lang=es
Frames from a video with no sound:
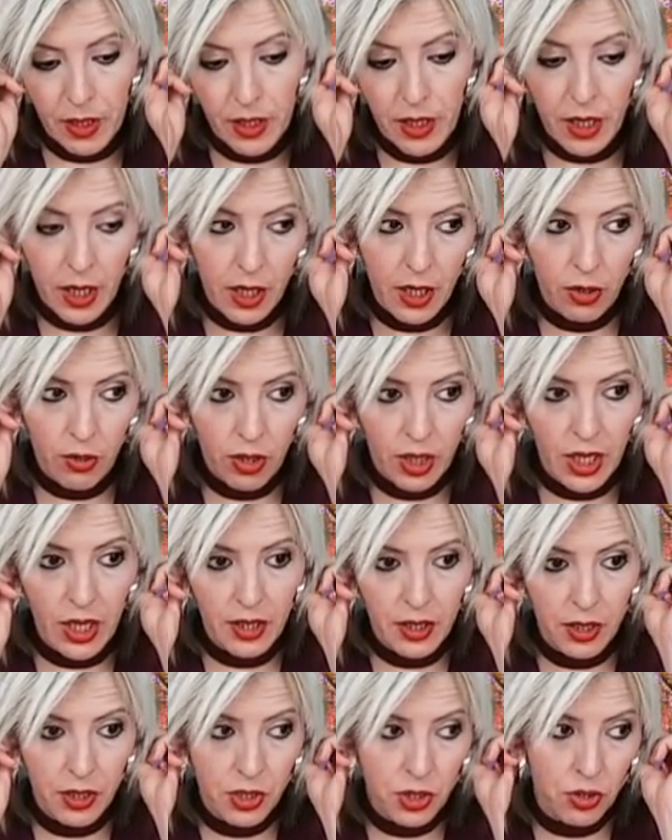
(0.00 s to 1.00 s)
Creo que la
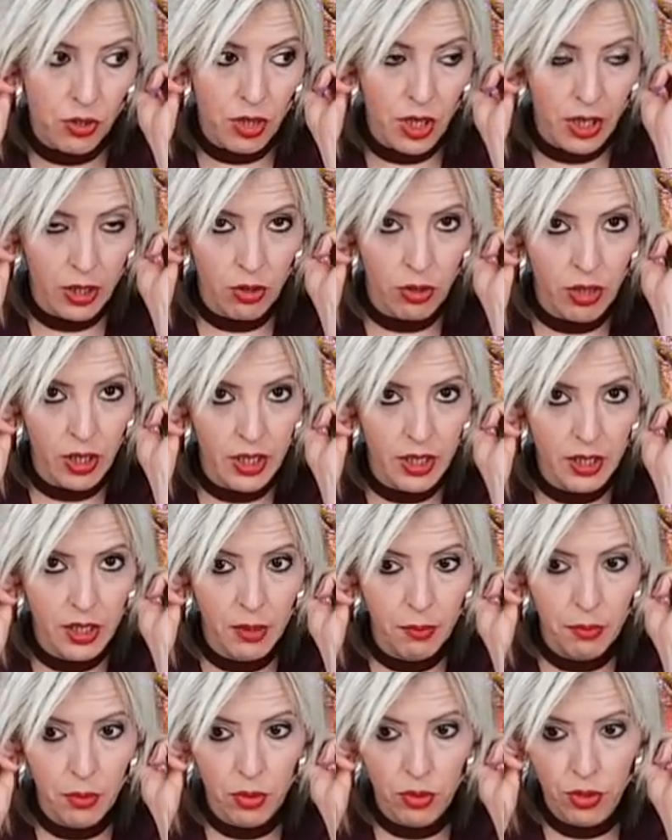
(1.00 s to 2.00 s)
decisión es la
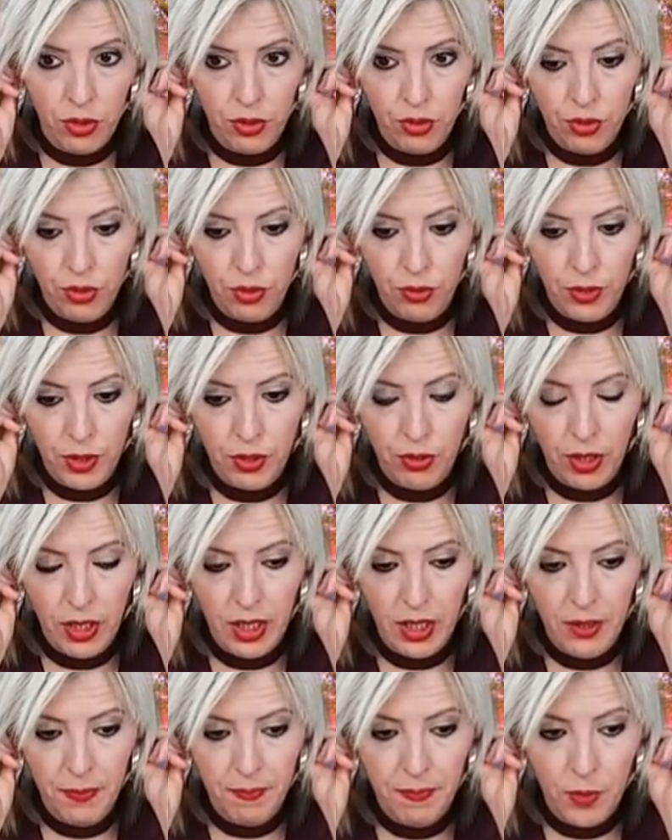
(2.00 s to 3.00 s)
correcta, por lo que yo estoy viendo
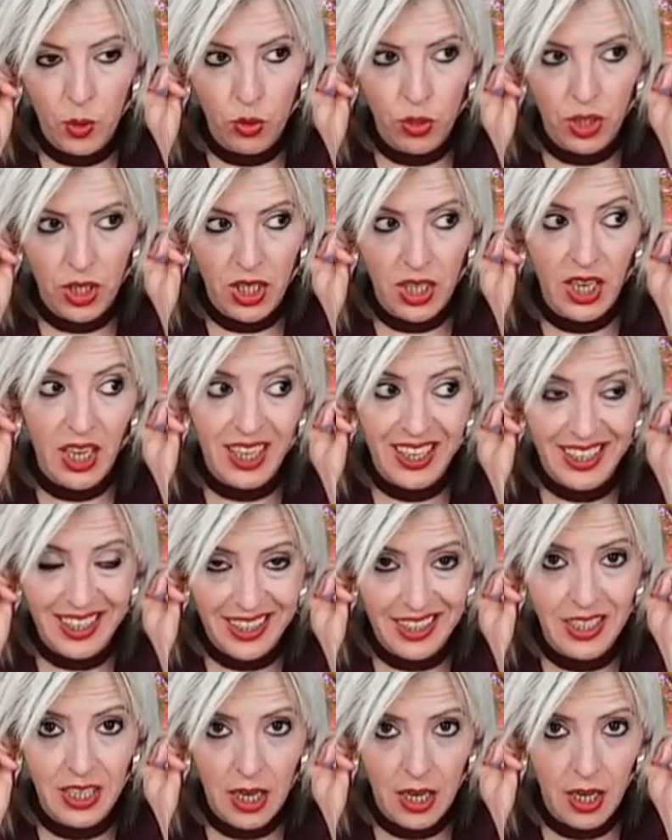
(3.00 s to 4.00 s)
aquí, os diría que
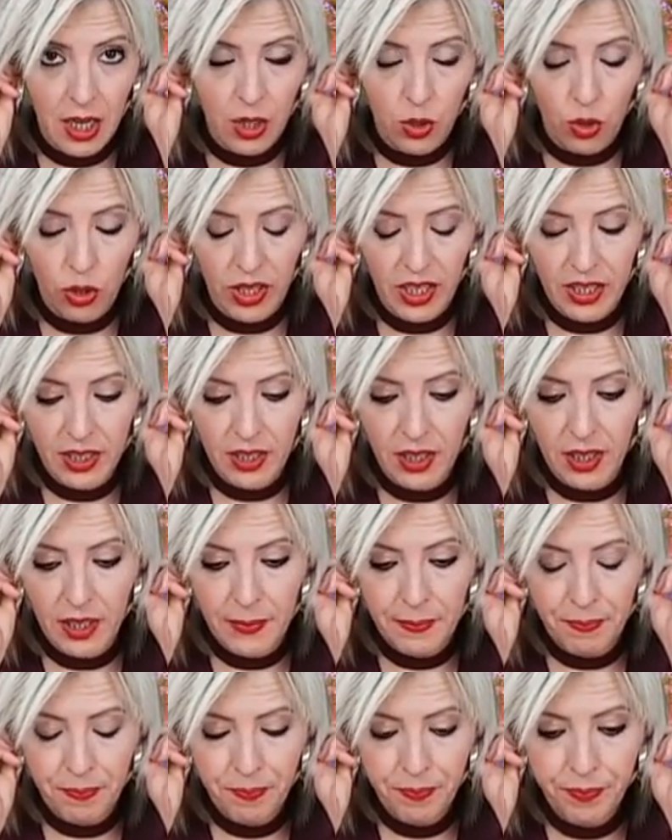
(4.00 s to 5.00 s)
es la
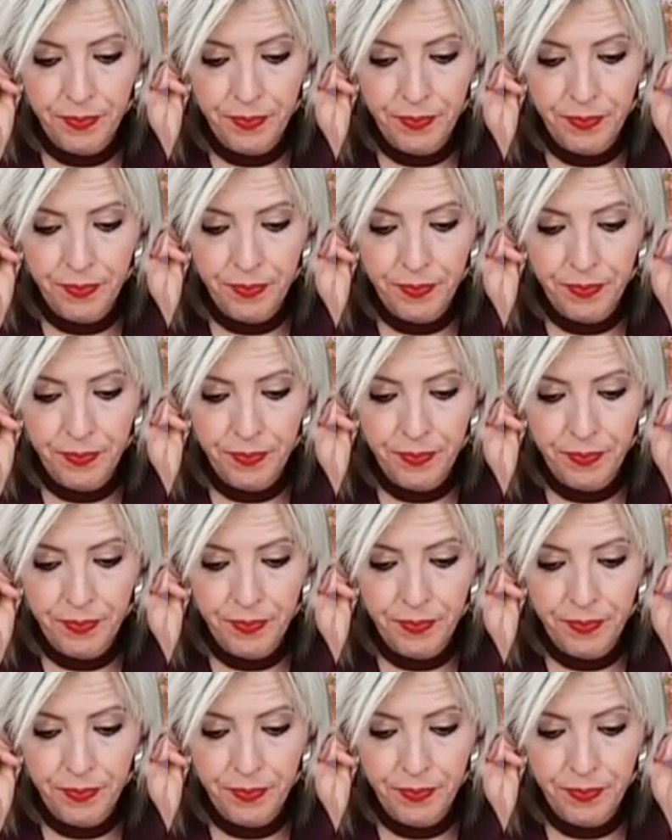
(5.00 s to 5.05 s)
correcta.